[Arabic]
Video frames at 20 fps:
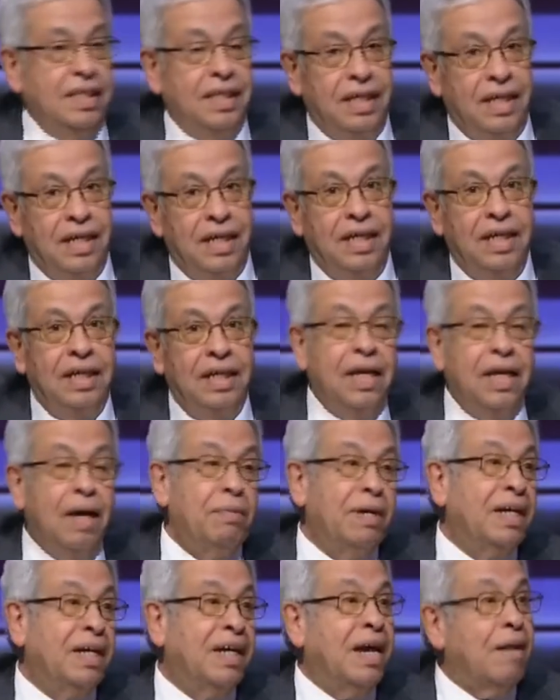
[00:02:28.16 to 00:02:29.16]
آه،
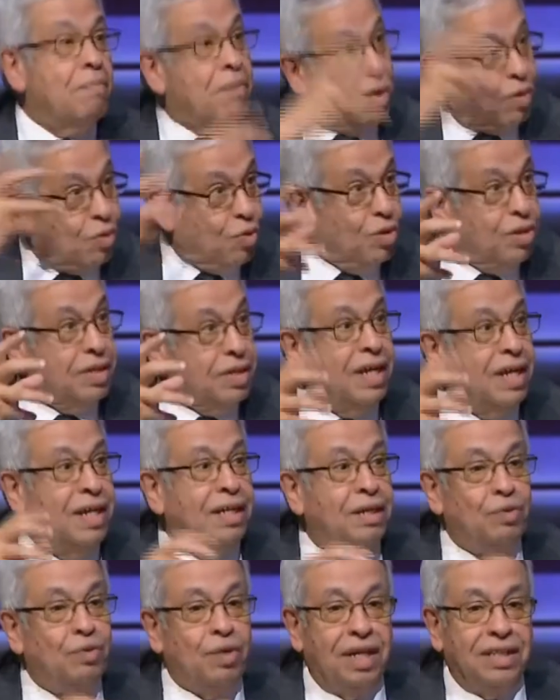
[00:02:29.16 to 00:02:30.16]
انما كما
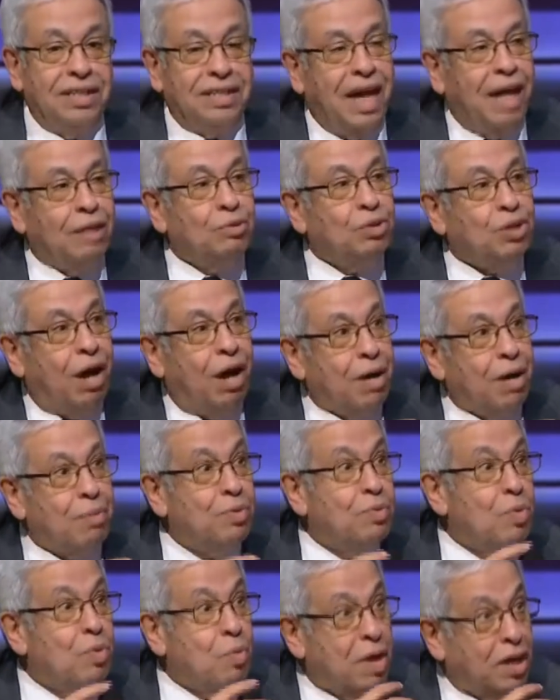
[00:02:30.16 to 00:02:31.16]
قلنا انه لن تحدث
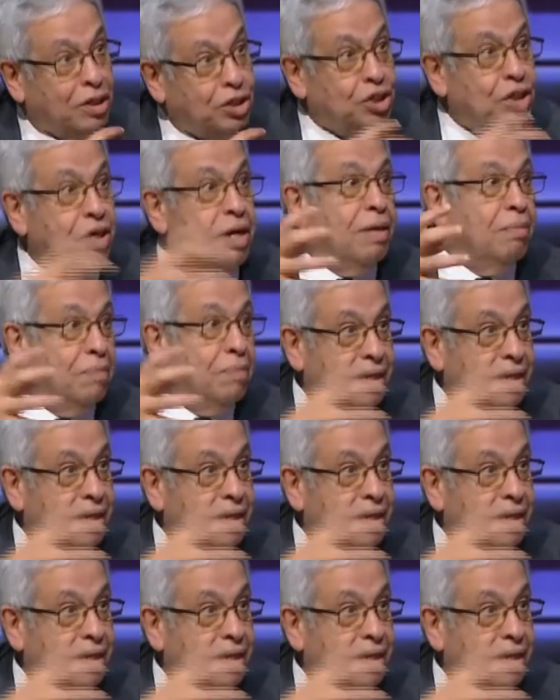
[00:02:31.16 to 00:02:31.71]
حرب مباشره